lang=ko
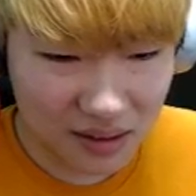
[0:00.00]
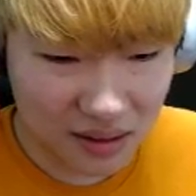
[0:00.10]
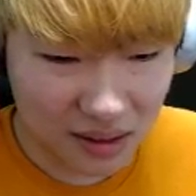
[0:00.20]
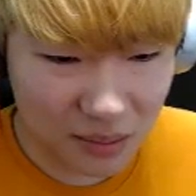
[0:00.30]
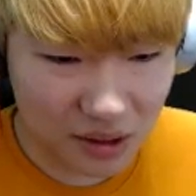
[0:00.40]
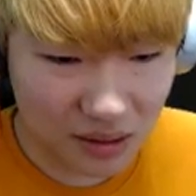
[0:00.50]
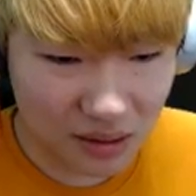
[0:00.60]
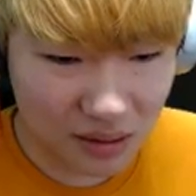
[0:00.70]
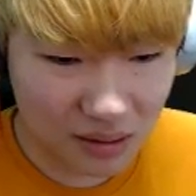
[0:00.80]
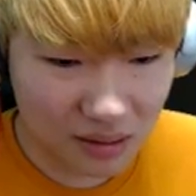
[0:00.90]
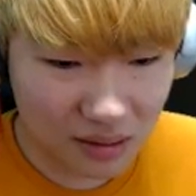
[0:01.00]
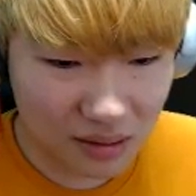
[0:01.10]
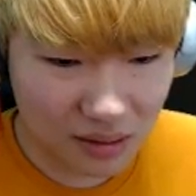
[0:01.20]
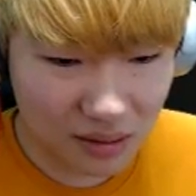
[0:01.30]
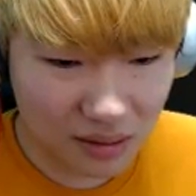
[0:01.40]
잠깐만 일단
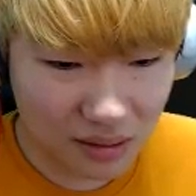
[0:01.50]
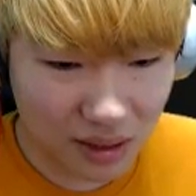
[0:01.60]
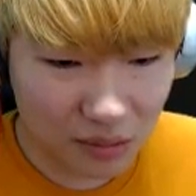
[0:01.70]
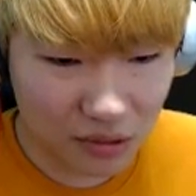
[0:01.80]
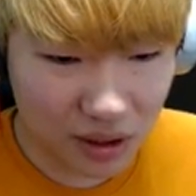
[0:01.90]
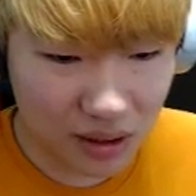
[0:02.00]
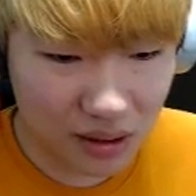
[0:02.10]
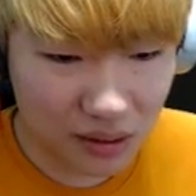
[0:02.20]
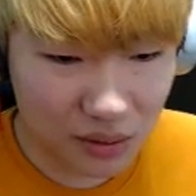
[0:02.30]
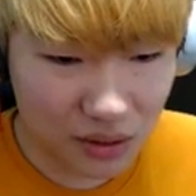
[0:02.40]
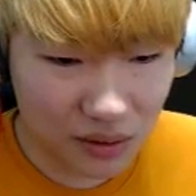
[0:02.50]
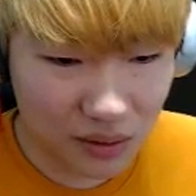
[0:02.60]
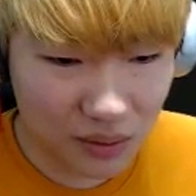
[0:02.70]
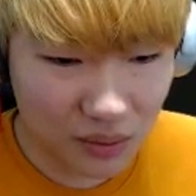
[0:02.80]
나무가 있긴 하거든요.